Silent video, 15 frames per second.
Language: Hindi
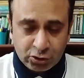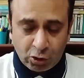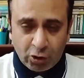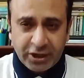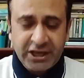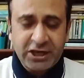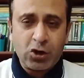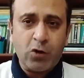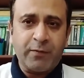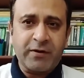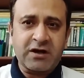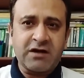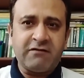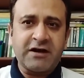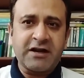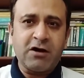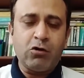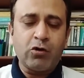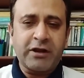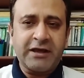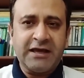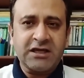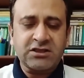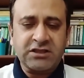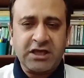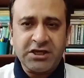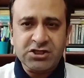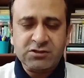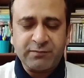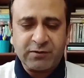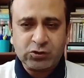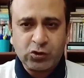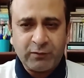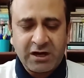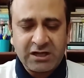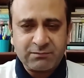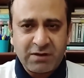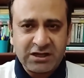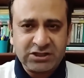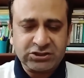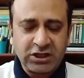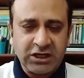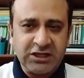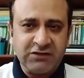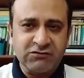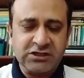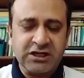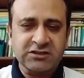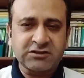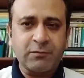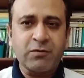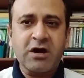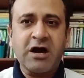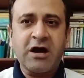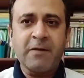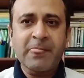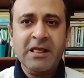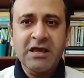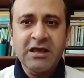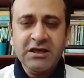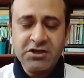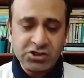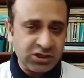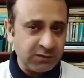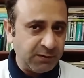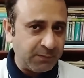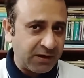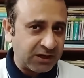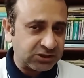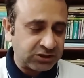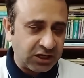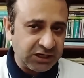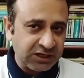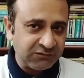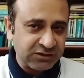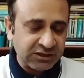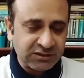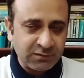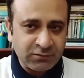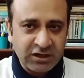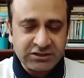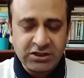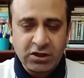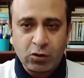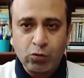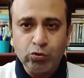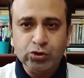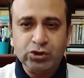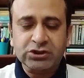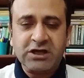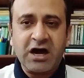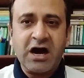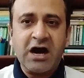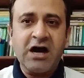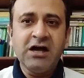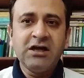दौरे के ऊपर रवाना हो रहे हैं तेईस बरसों बाद पाकिस्तानी वजी अजम का किसी भी पाकिस्तानी वजी अजम का यह रूस का